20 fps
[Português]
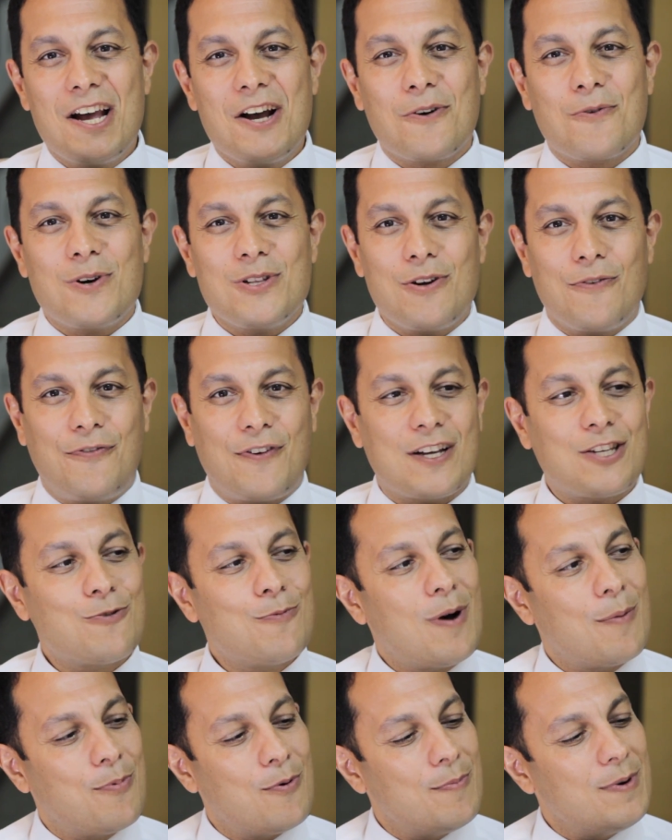Quando eu faço
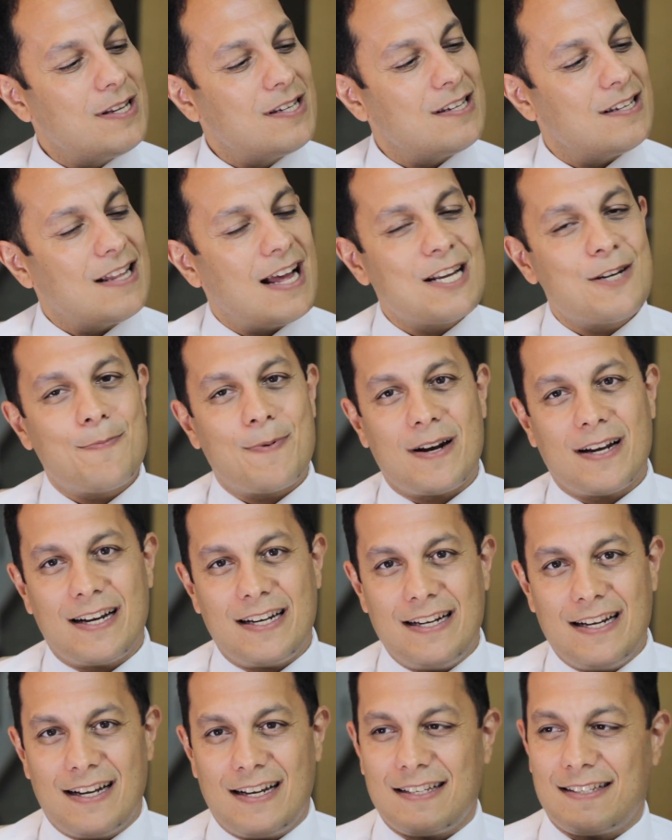uma publicidade para
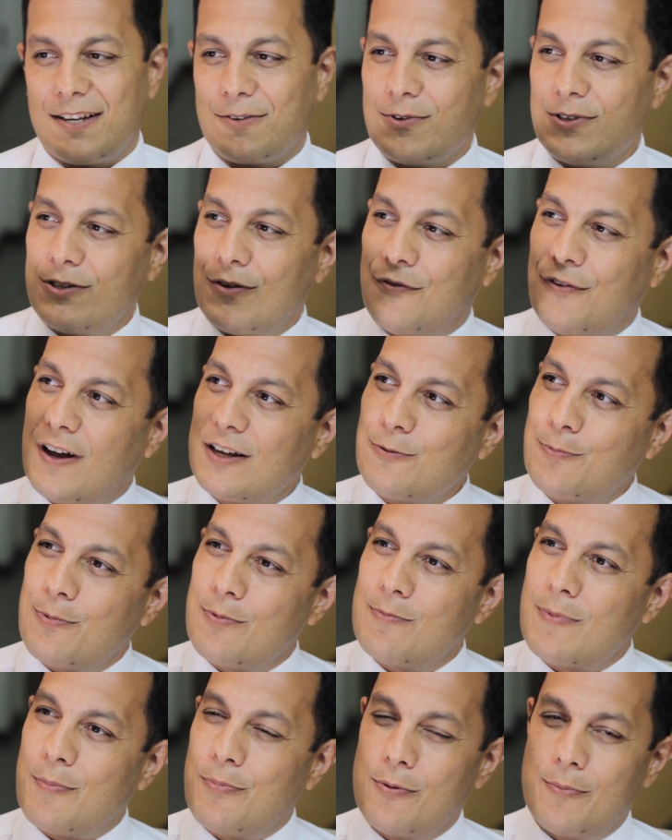criança, quando eu faço
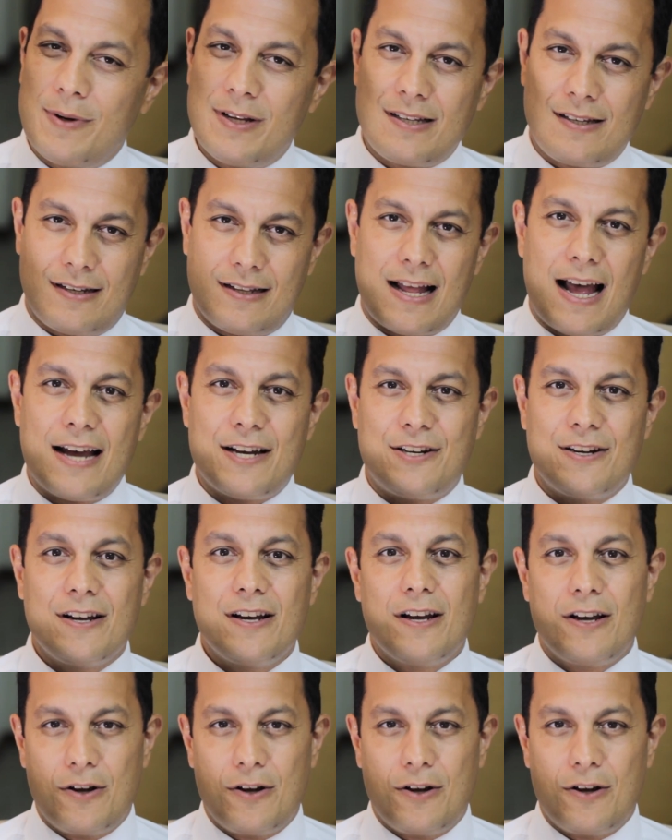uma publicidade